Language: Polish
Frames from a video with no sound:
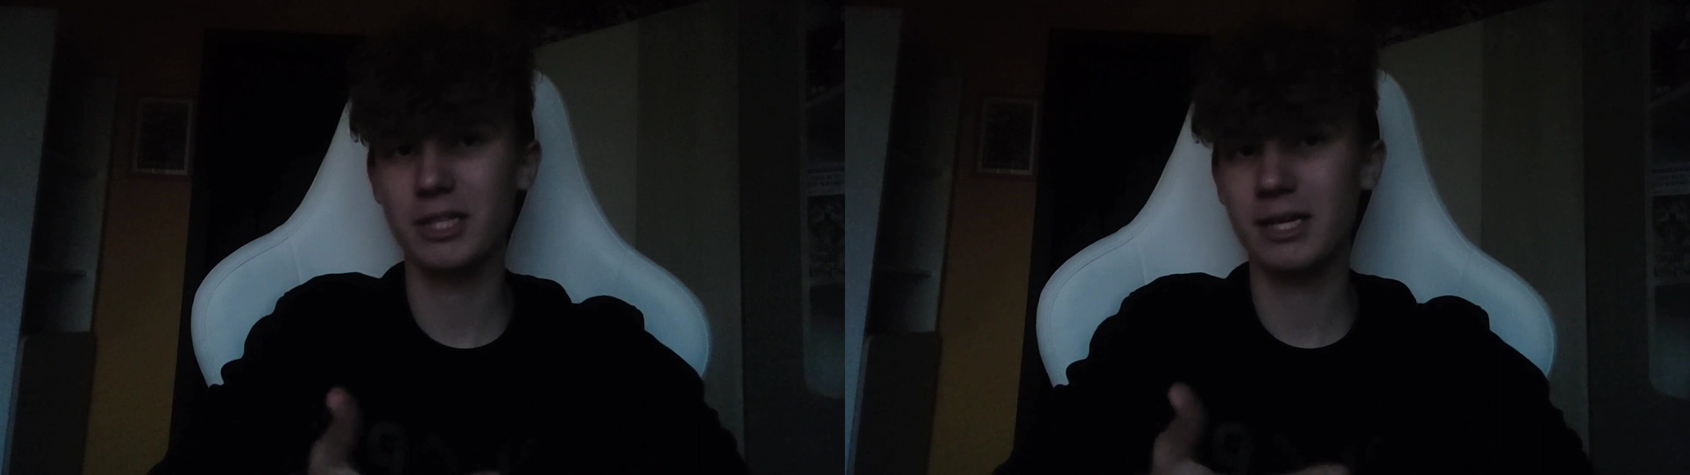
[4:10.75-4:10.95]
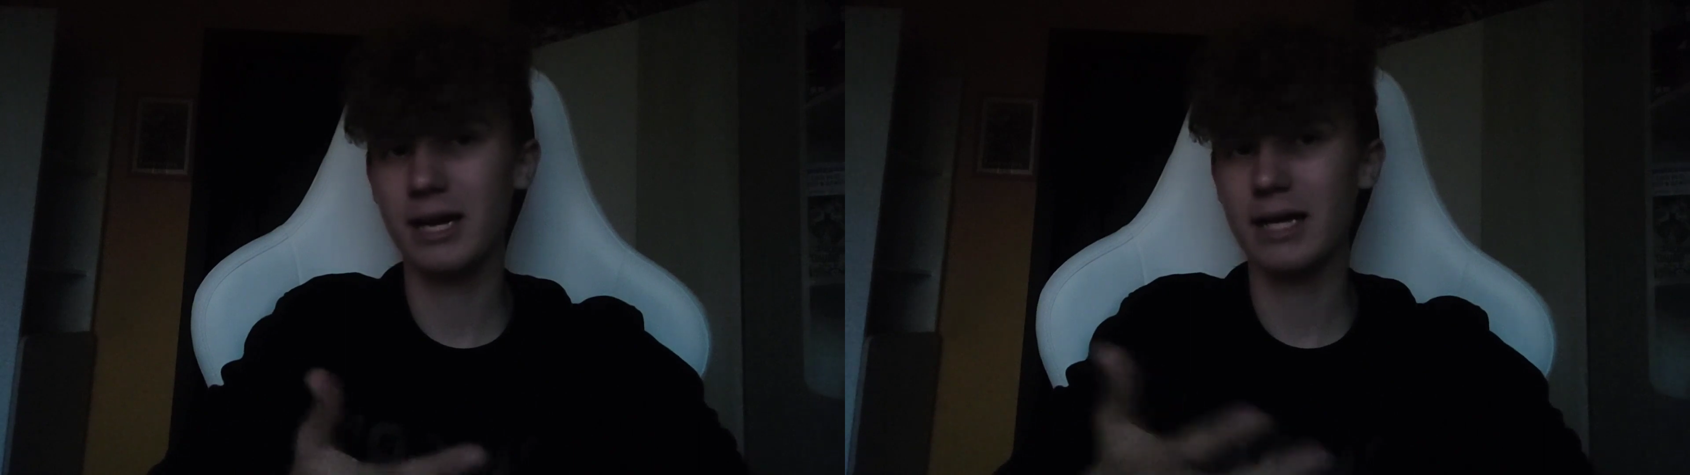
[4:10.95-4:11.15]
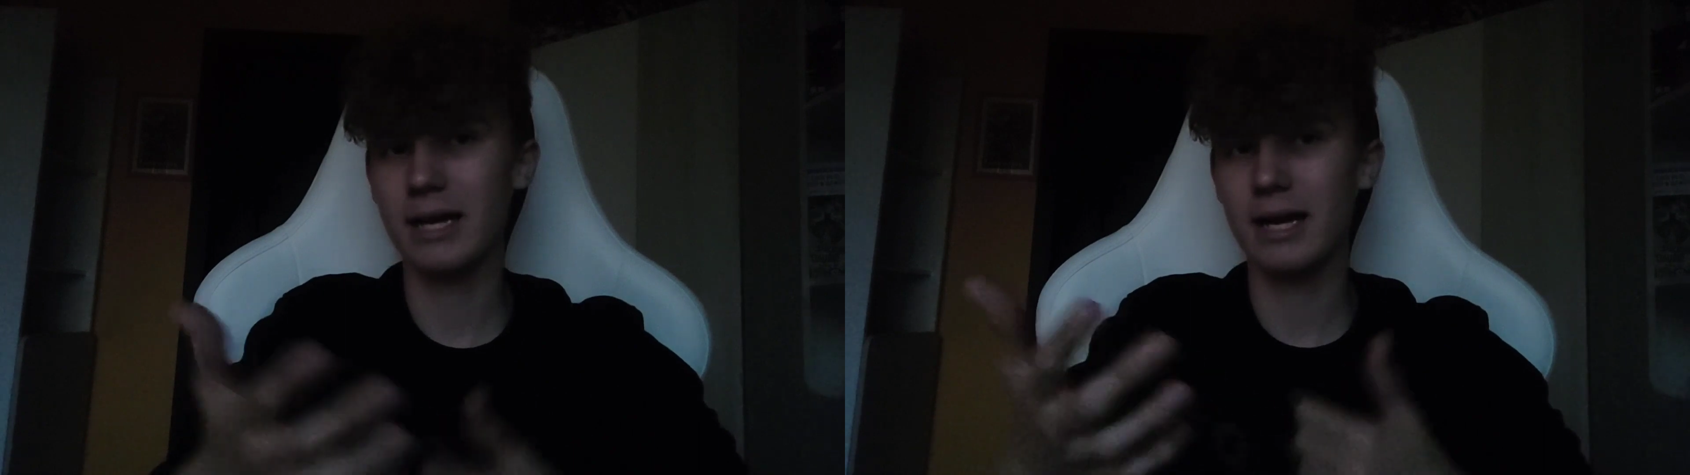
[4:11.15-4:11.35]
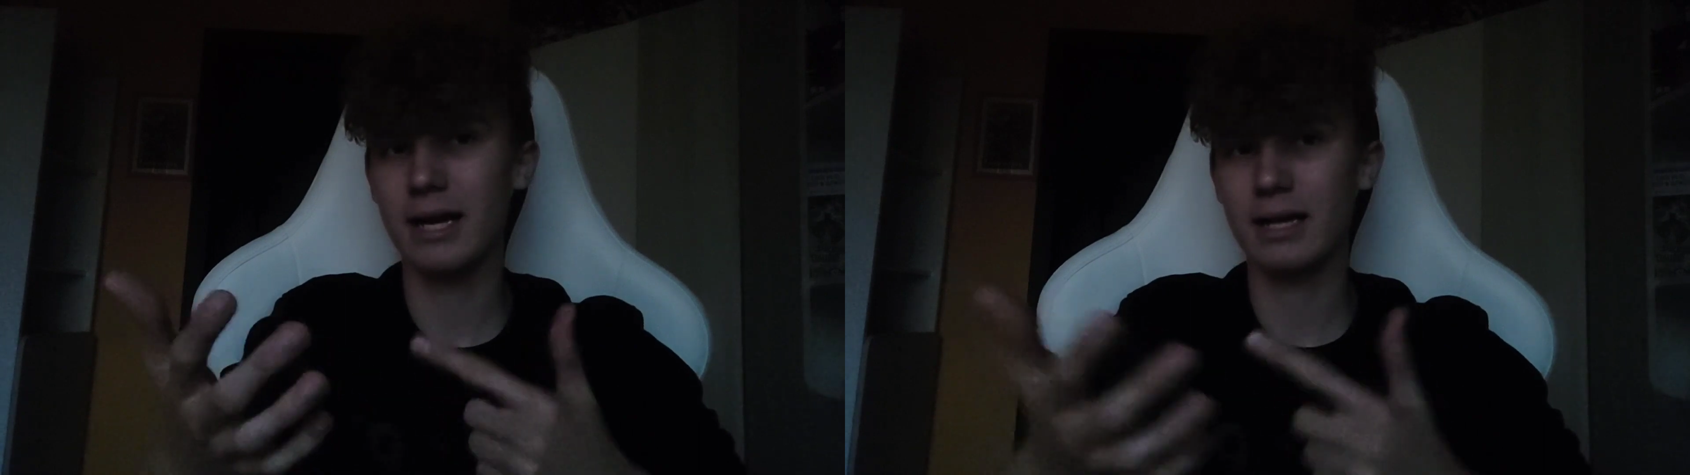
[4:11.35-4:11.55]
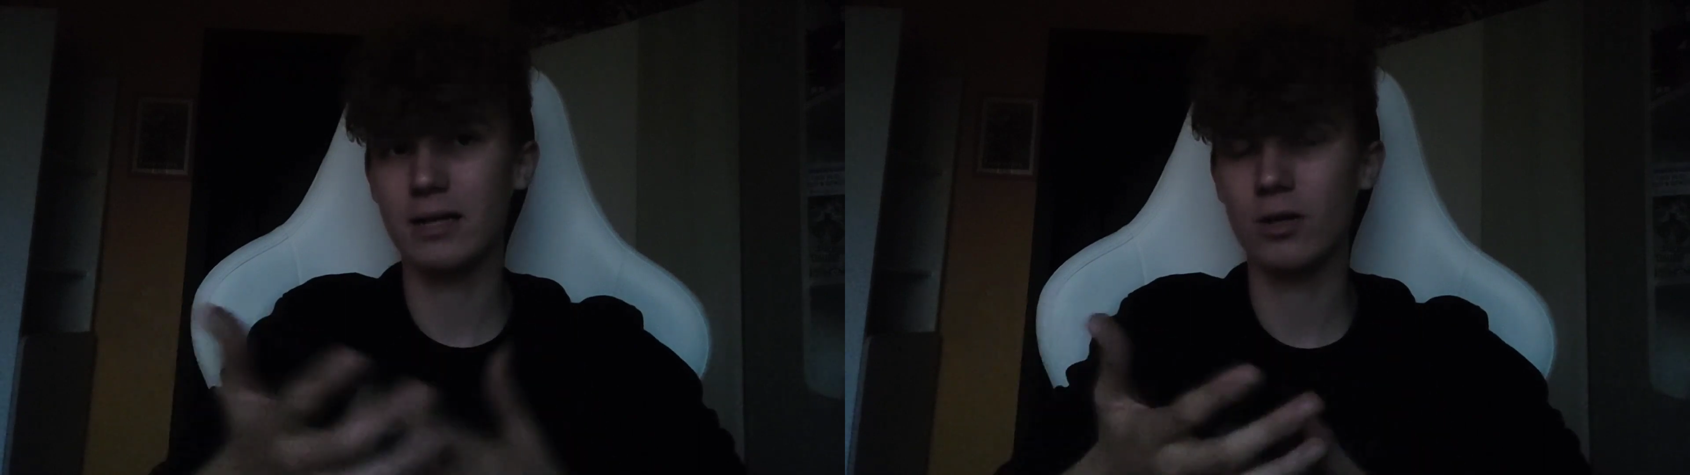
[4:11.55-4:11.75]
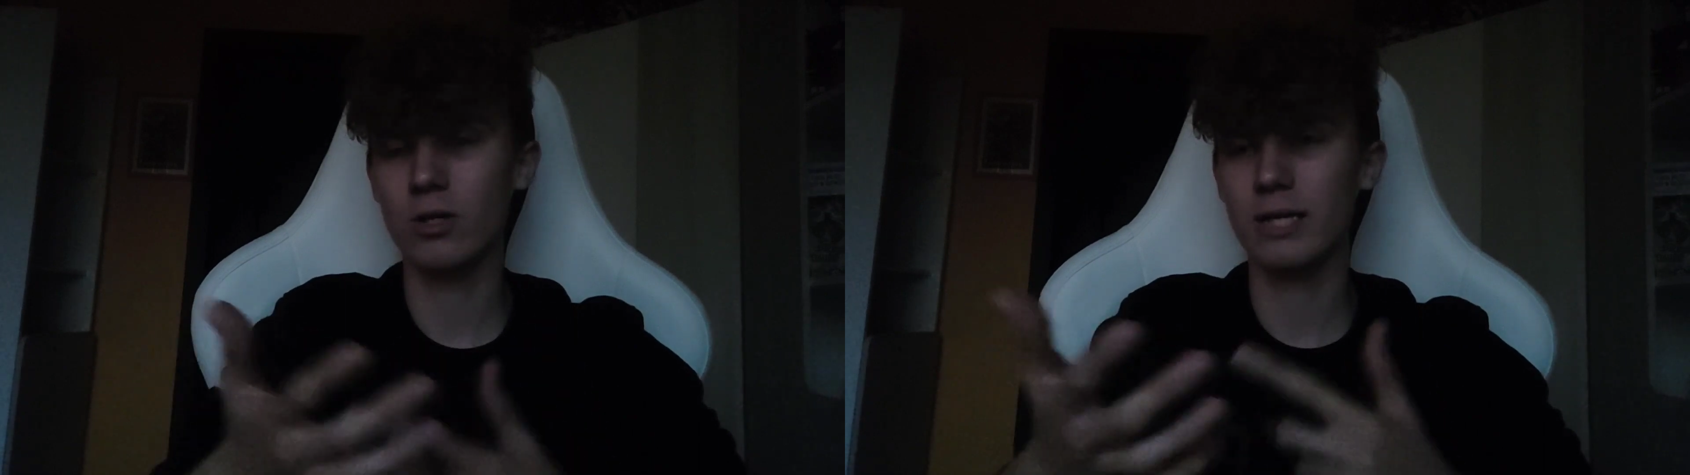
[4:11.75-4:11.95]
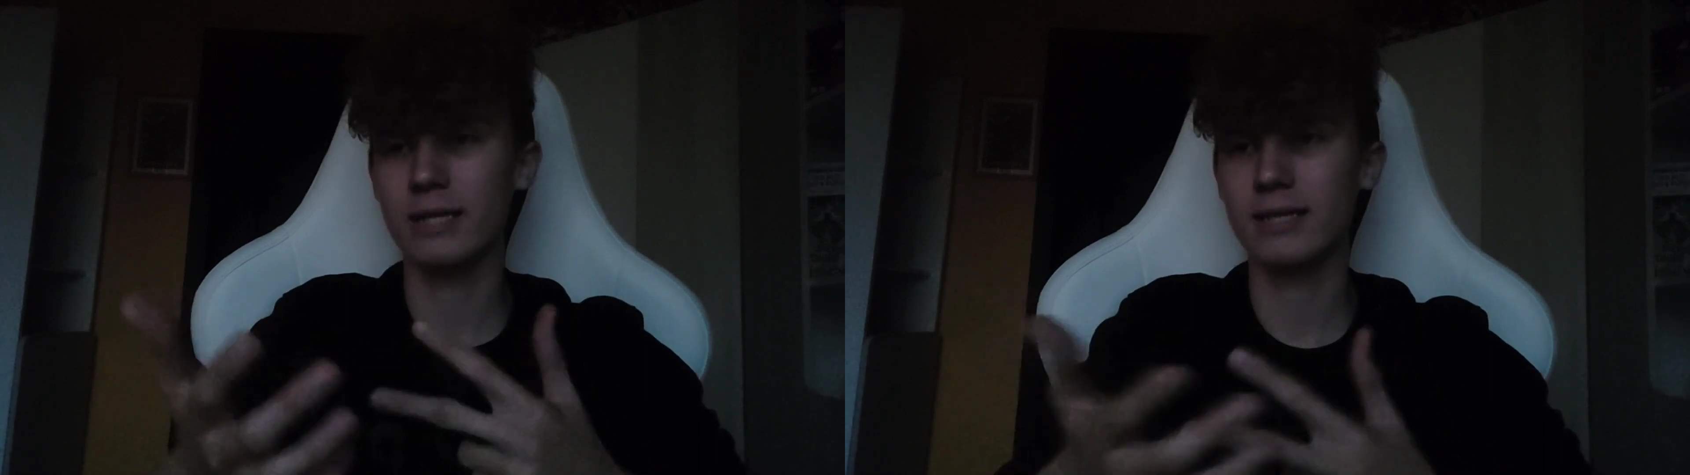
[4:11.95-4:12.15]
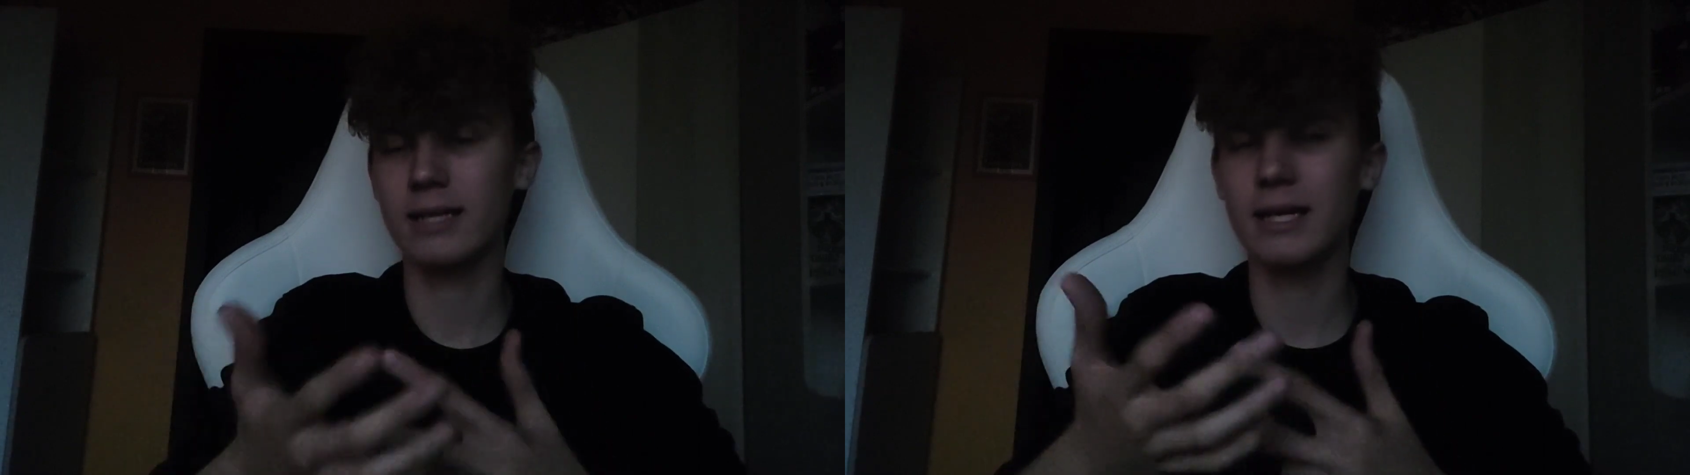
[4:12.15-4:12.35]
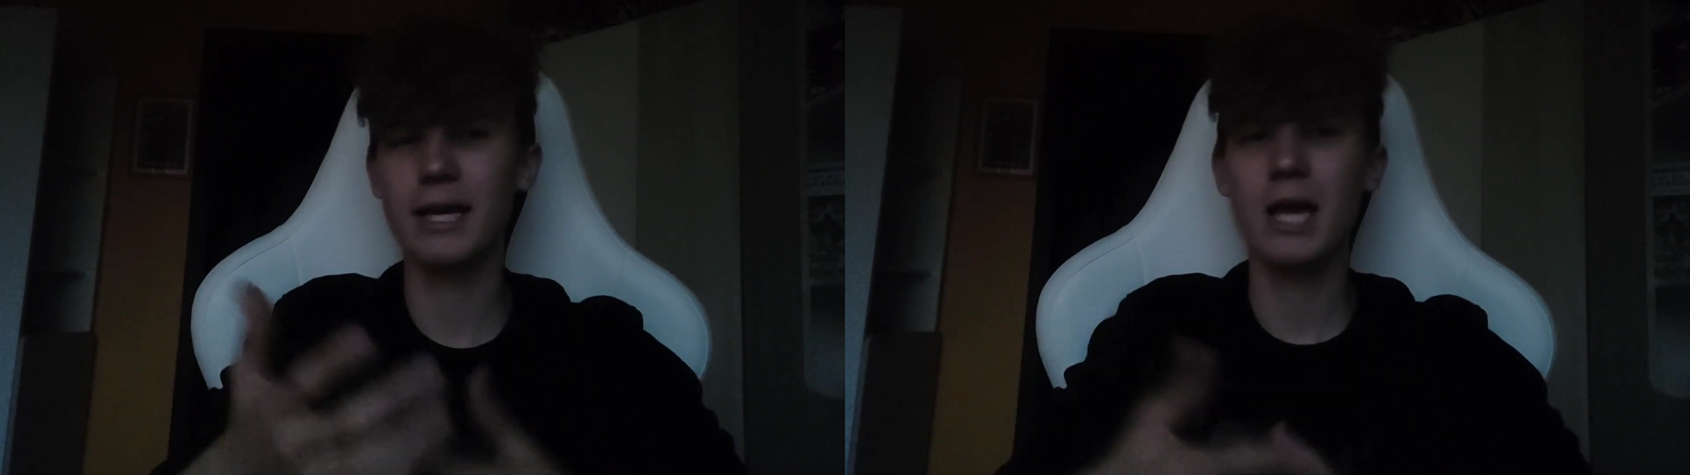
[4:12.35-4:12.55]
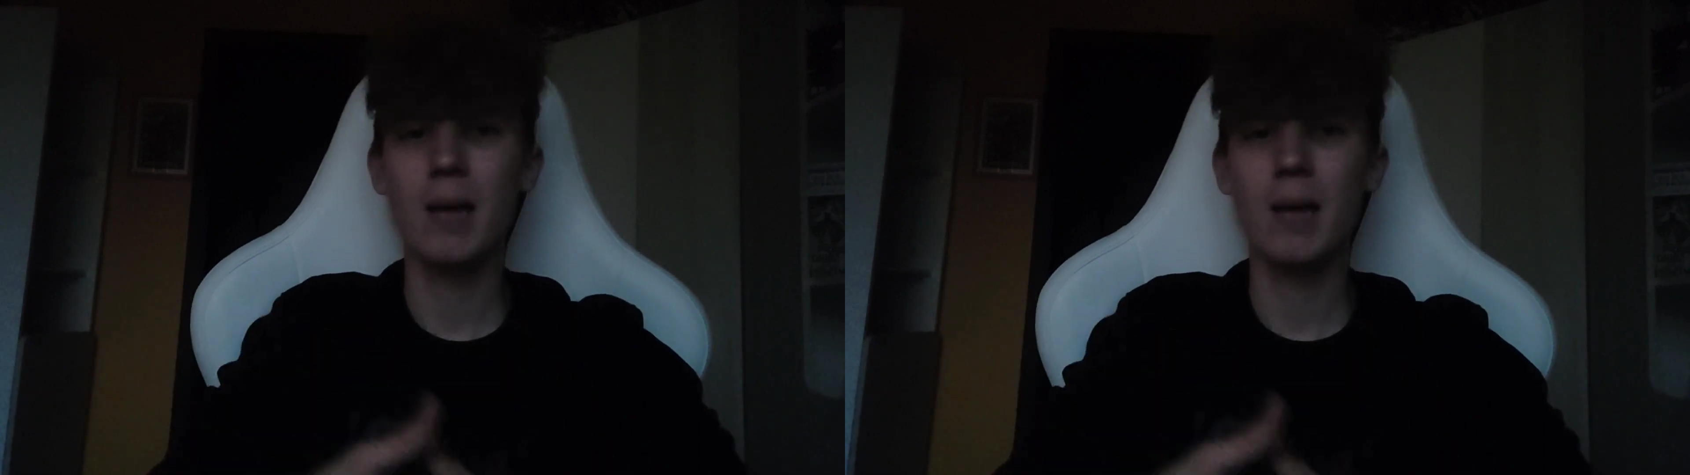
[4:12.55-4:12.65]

Kaja, Kola i tak dalej.